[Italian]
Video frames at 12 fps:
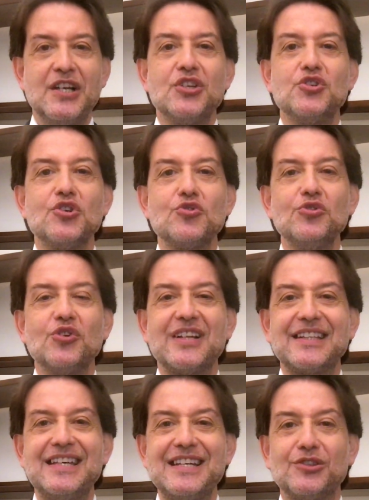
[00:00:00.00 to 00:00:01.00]
Gesù non ha
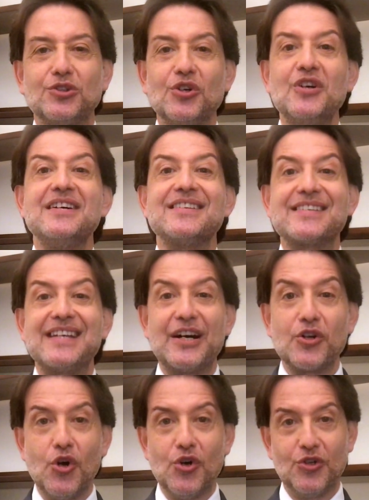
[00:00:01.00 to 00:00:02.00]
detto
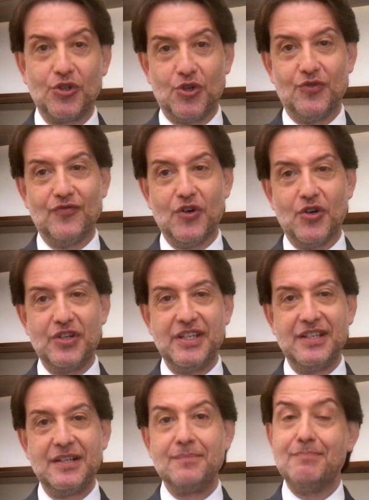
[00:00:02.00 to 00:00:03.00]
sarò con voi,
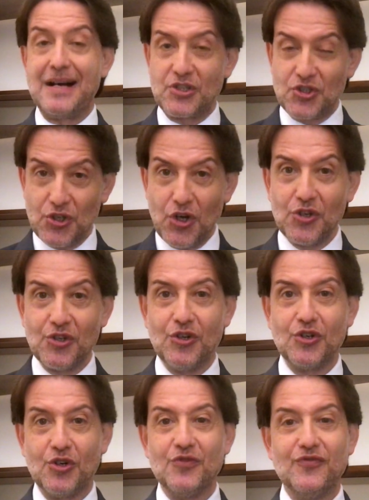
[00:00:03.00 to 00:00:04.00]
ma sono
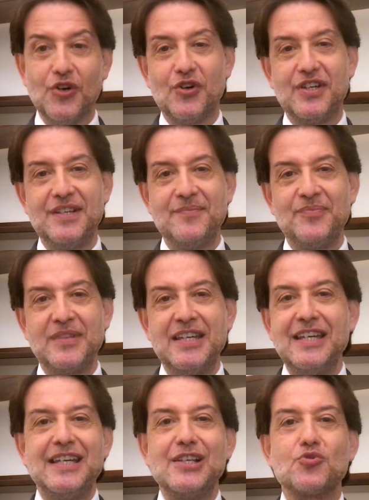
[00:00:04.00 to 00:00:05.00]
con voi.
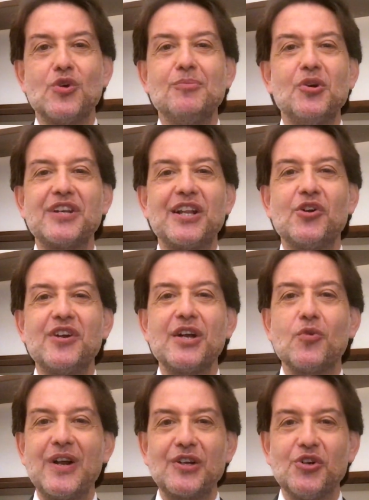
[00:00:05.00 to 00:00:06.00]
Il suo amore non è
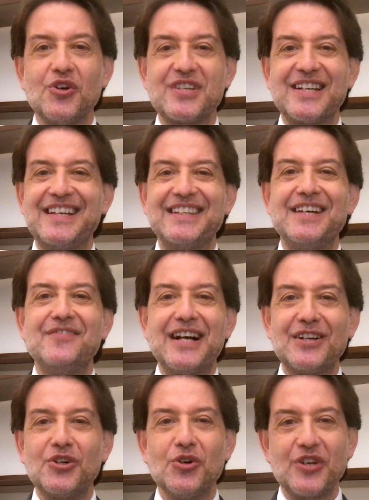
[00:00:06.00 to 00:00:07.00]
qualcosa che deve
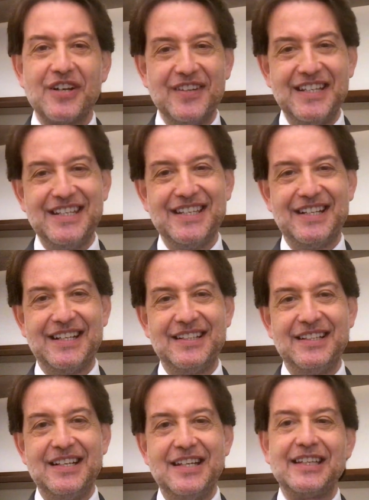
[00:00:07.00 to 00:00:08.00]
ancora venire,
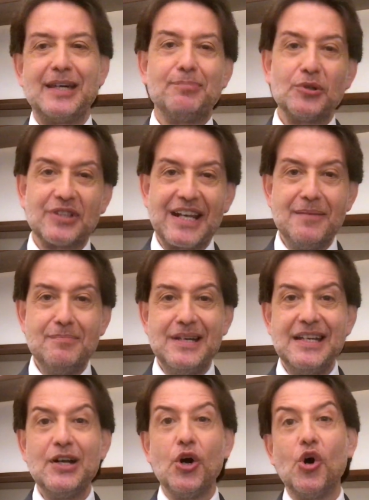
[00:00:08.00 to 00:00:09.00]
che
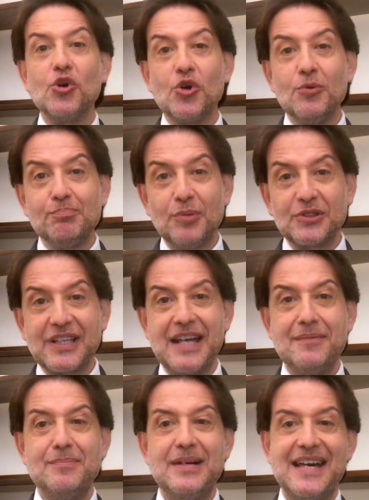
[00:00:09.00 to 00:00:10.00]
potrebbe o non
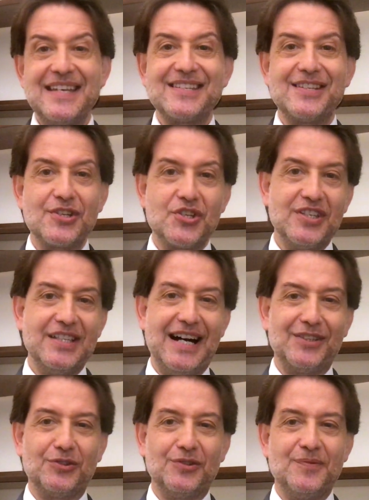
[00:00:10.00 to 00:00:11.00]
potrebbe esserci
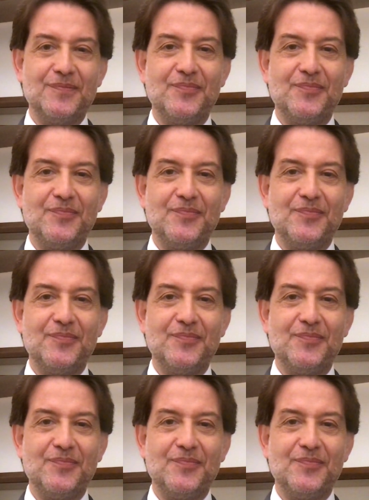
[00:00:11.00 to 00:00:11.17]
dato.